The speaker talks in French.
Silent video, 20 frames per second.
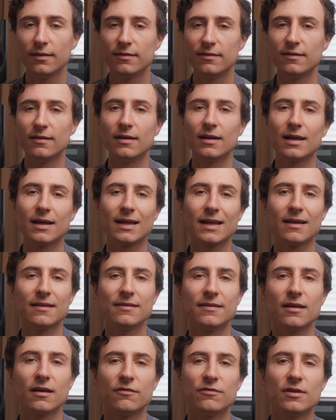C'est là
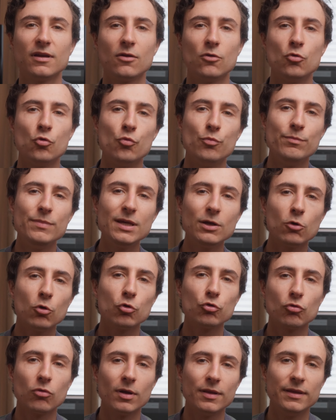qu'intervient le
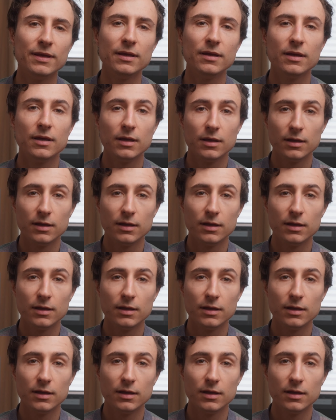micro 3D